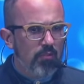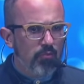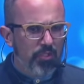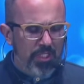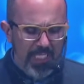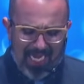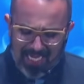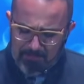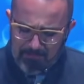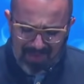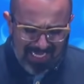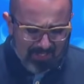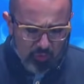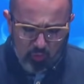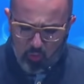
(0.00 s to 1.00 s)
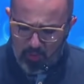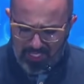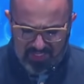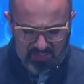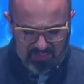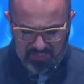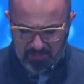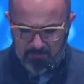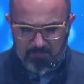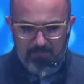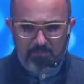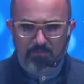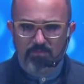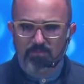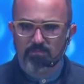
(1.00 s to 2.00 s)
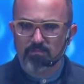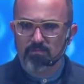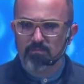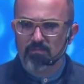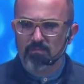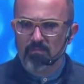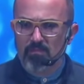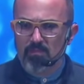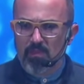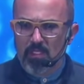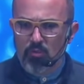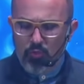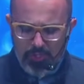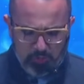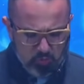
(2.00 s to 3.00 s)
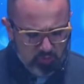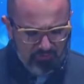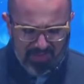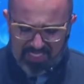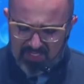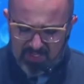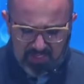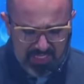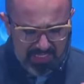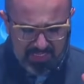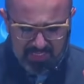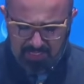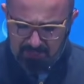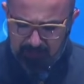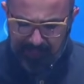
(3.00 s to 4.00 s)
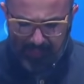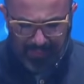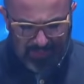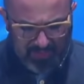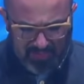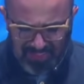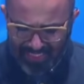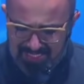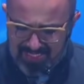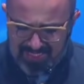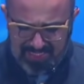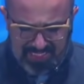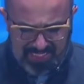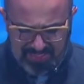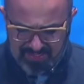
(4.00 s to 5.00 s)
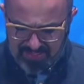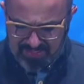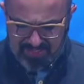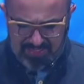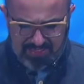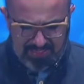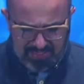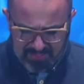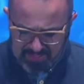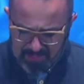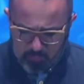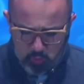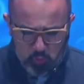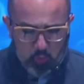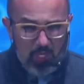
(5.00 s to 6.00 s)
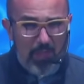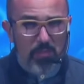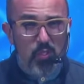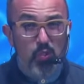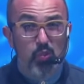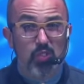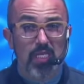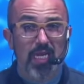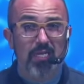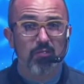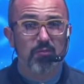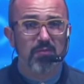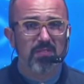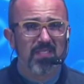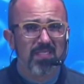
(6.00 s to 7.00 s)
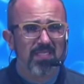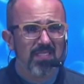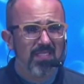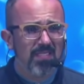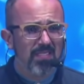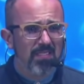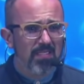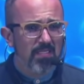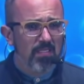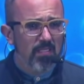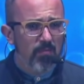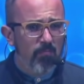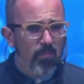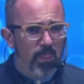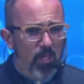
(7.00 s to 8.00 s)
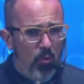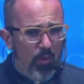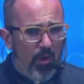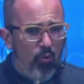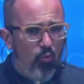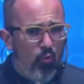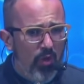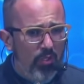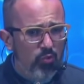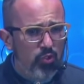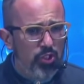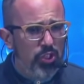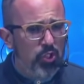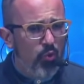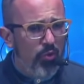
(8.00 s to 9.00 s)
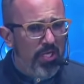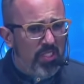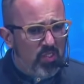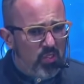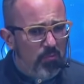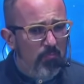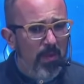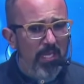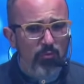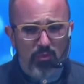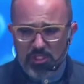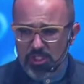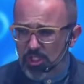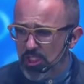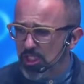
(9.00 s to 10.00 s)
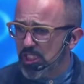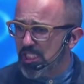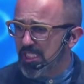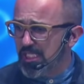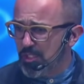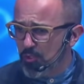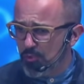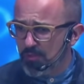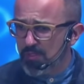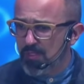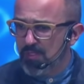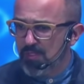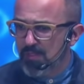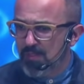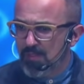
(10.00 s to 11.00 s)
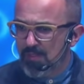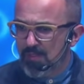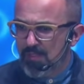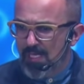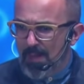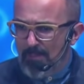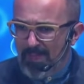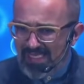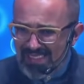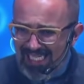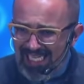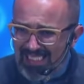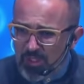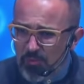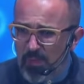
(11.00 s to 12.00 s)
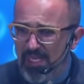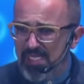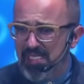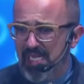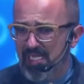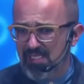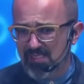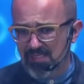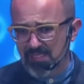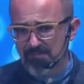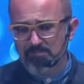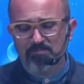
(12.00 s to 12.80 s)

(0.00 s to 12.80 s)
o que arrebata o coração, o que nos faz ter certeza de que estamos no caminho certo, não é o quanto de conhecimento a gente adquiriu, mas é a experiência.